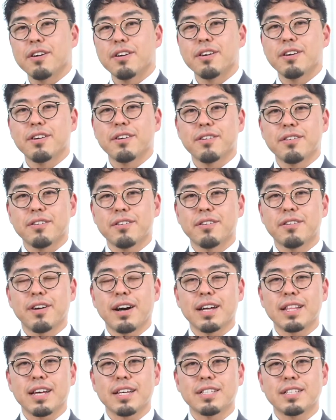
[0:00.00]
というお
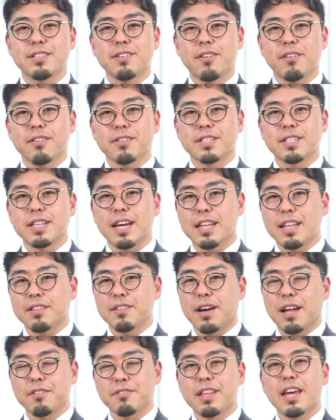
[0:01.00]
話をしたいな
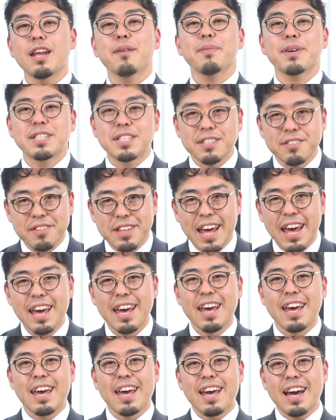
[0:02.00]
とあのテレパシーのね
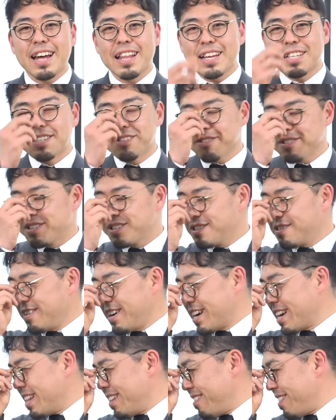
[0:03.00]
話をする
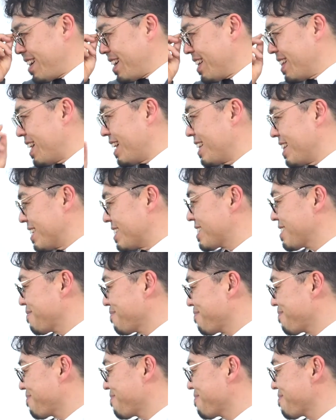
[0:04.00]
わけではないです
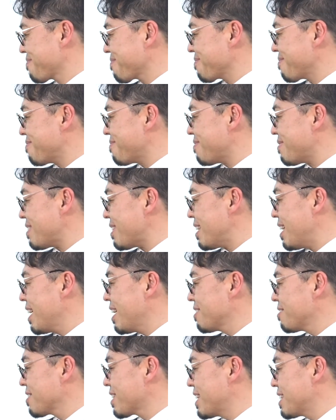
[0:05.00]

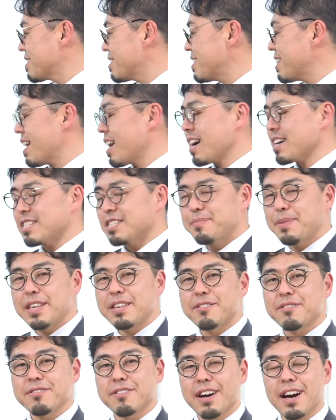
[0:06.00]
あの気づいたらすべ
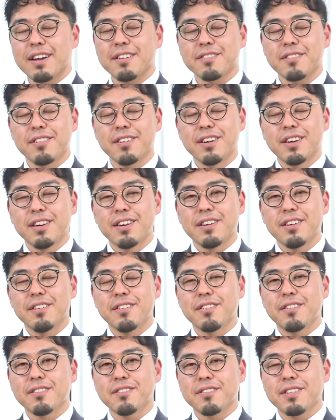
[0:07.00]
きことがあると
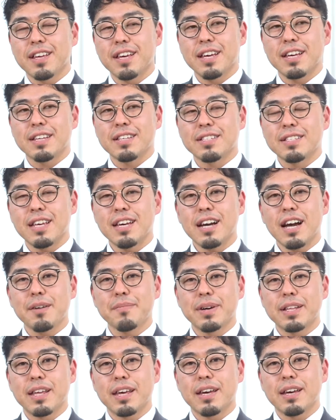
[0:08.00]
いうことで前回
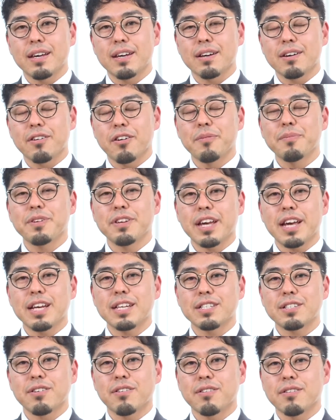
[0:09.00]
まで
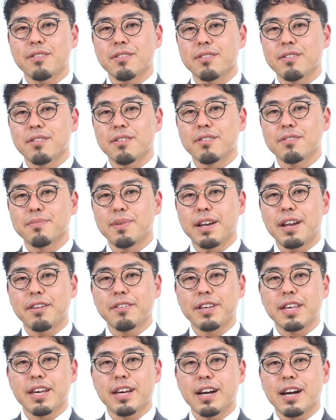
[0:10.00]
コミュニケーション生まれ
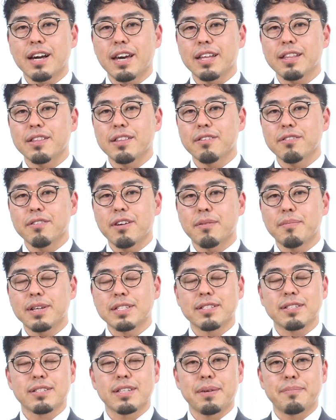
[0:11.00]
るきっかけっていうのは
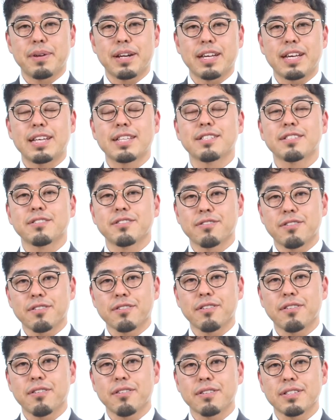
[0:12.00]
まずやっぱり気づくこ
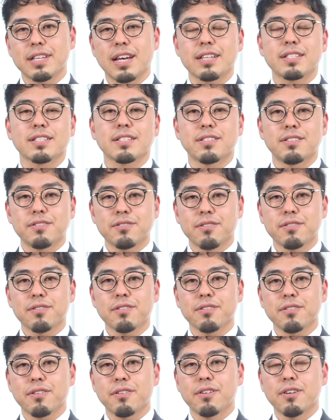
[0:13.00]
と察するこ
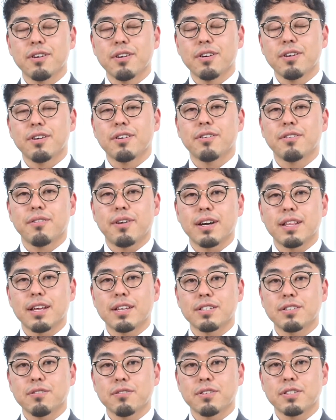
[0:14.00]
とというお
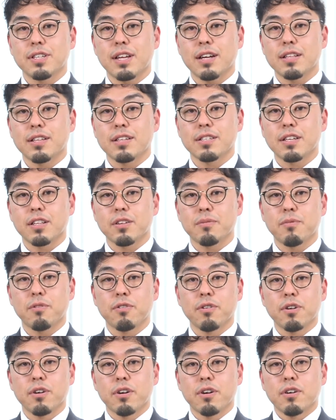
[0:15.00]
話をしたんですけど
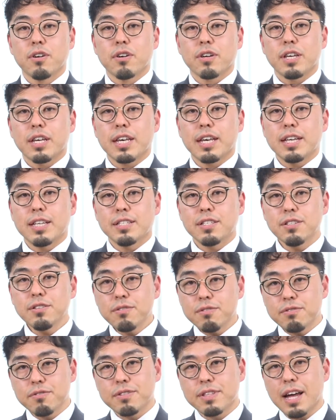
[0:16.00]
も気
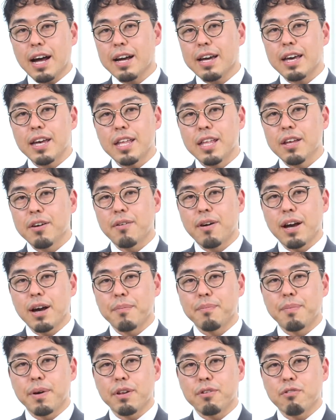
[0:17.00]
づくだけでは
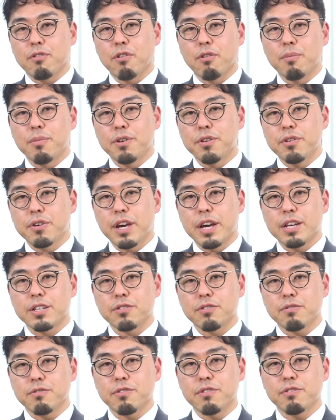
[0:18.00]
やっぱり
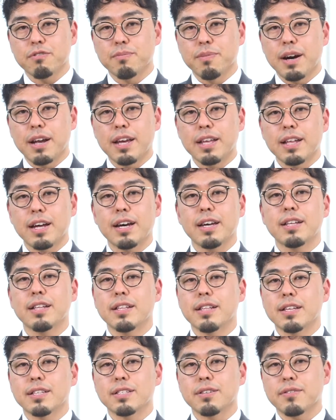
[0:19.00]
コミュニケーションって生まれない
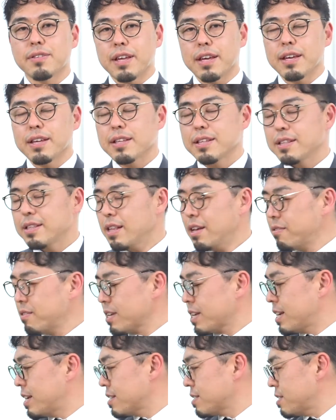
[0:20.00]
んですよね。なの
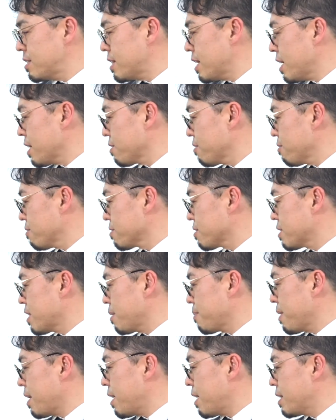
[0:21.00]
で気づいたらどうす
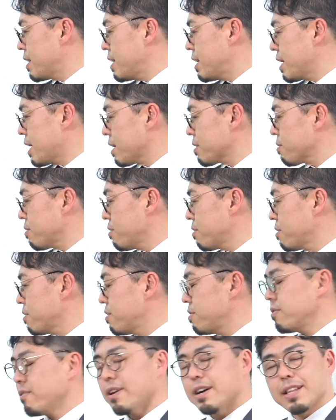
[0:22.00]
ればいいかと
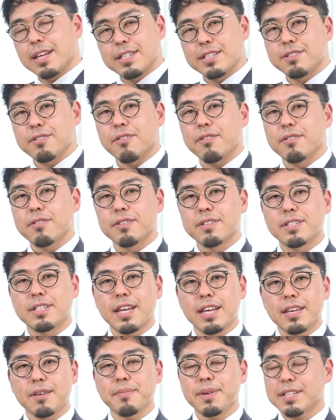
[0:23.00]
いうお話をし
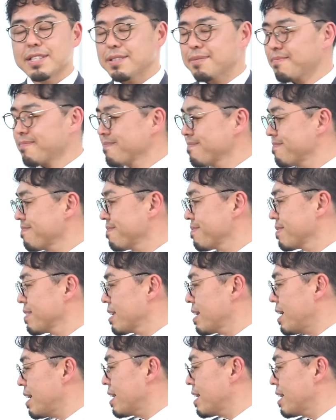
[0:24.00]
ていきます。は